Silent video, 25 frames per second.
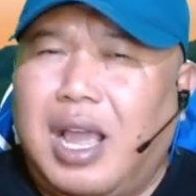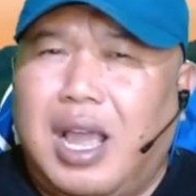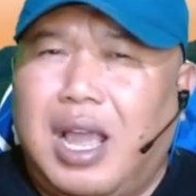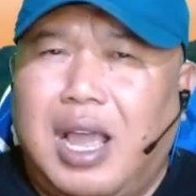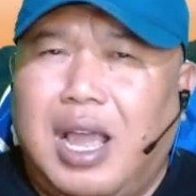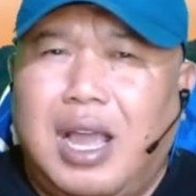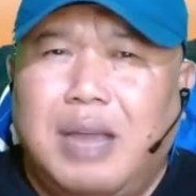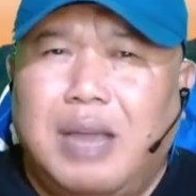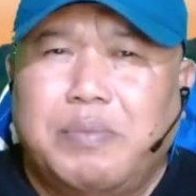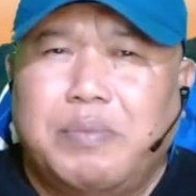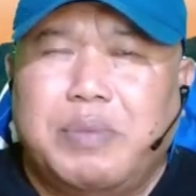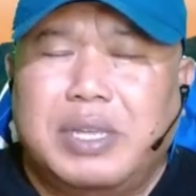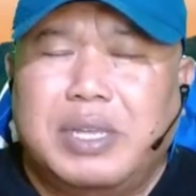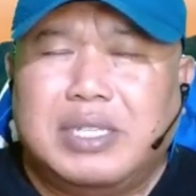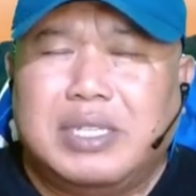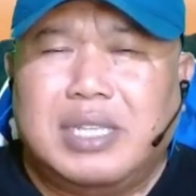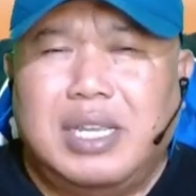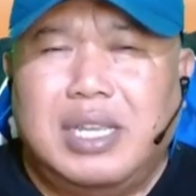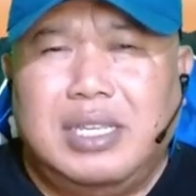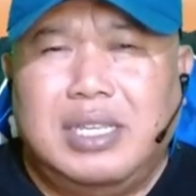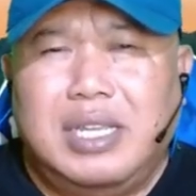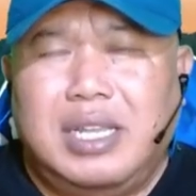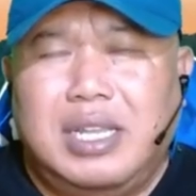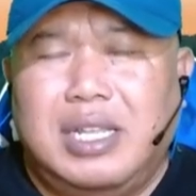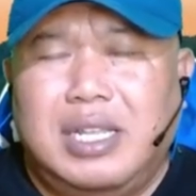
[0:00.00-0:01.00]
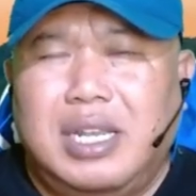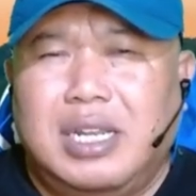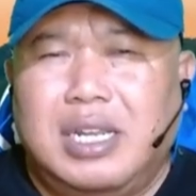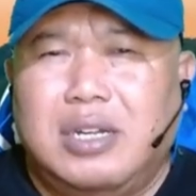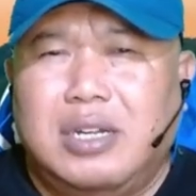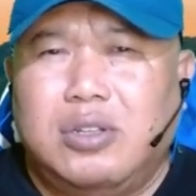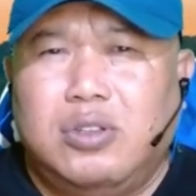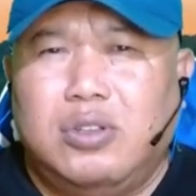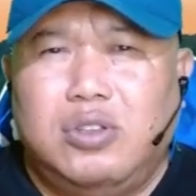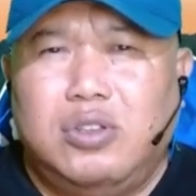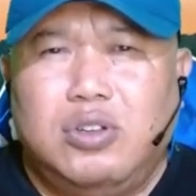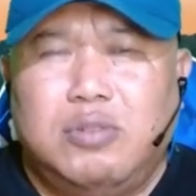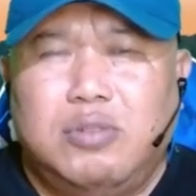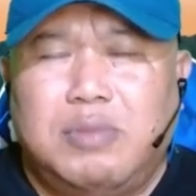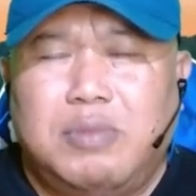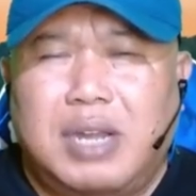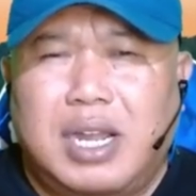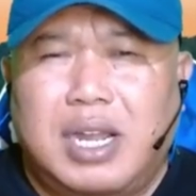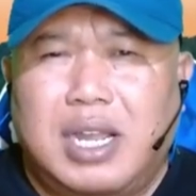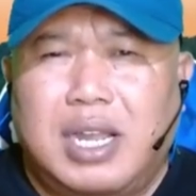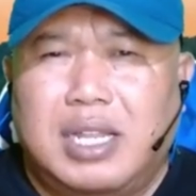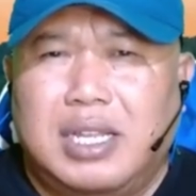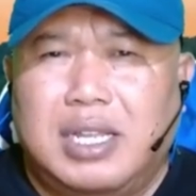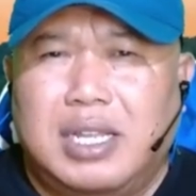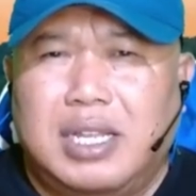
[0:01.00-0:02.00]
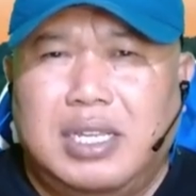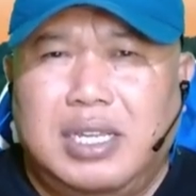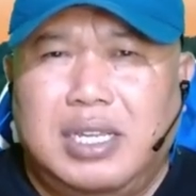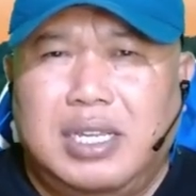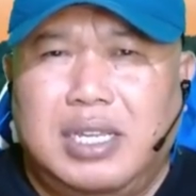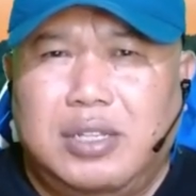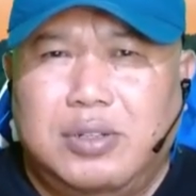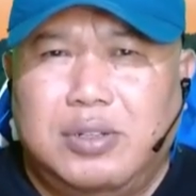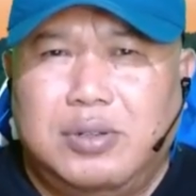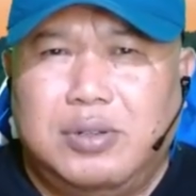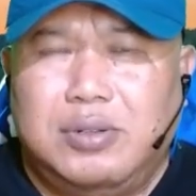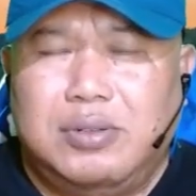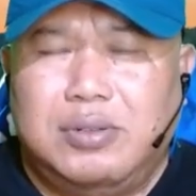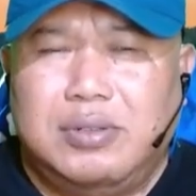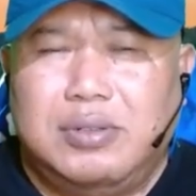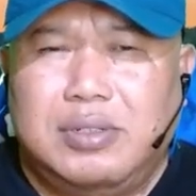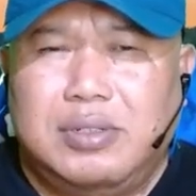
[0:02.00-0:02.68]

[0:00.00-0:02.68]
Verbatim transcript: Apa saja dari ketujuh makanan itu?